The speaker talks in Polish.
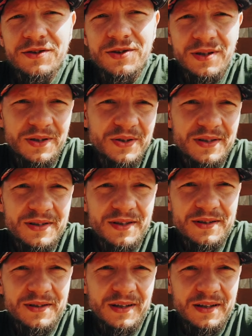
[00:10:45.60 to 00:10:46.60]
czyli to jest
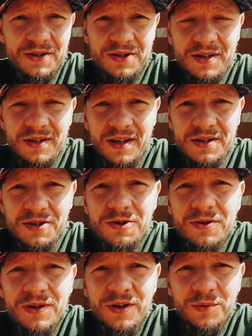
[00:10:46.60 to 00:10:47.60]
jakieś
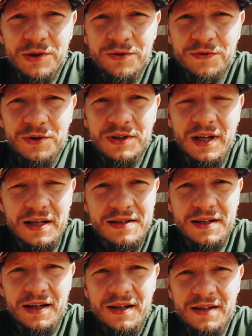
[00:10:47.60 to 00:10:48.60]
kilkadziesiąt kilometrów od
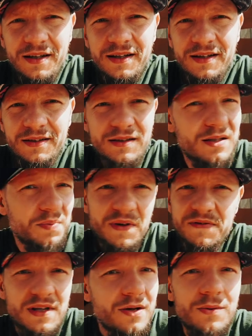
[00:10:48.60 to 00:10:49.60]
Gdańska. Nie
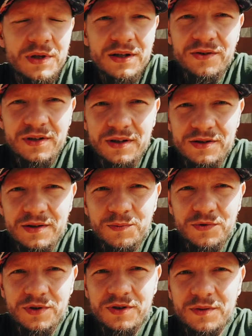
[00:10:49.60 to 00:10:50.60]
sprawdzałem tego, także
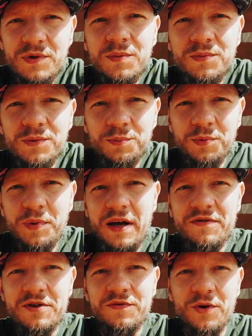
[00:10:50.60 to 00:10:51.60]
możecie mnie
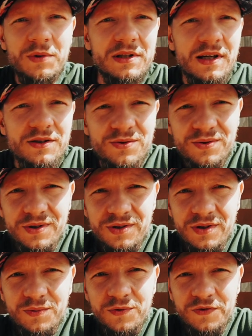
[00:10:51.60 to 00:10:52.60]
poprawić w komentarzu,
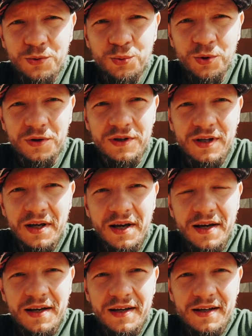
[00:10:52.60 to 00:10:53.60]
jeżeli mówię głupoty.
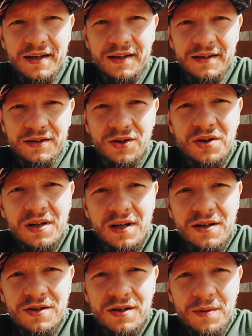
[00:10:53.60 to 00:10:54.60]
No i
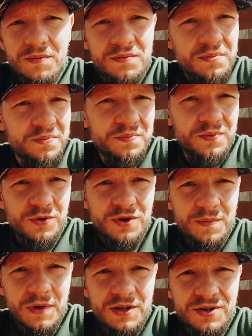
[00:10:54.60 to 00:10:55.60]
jakieś tam
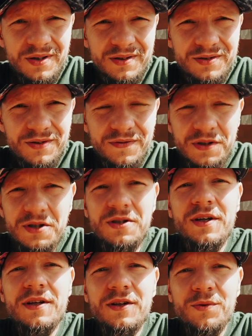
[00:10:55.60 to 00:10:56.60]
18 czy
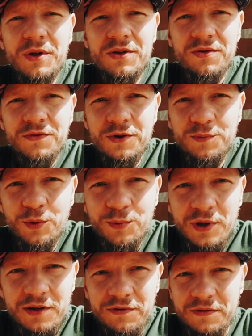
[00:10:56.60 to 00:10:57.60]
20 kilometrów od
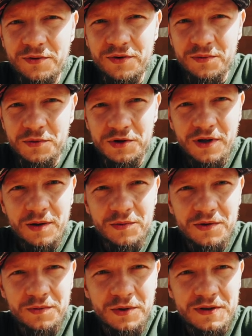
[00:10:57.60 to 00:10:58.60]
Pomlewa, w którym mieszkamy
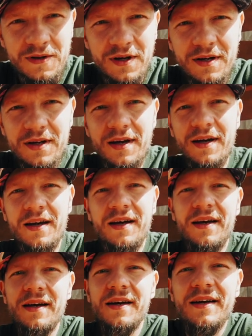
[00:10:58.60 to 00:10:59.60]
obecnie.
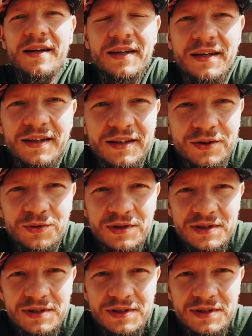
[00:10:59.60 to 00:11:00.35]
I tu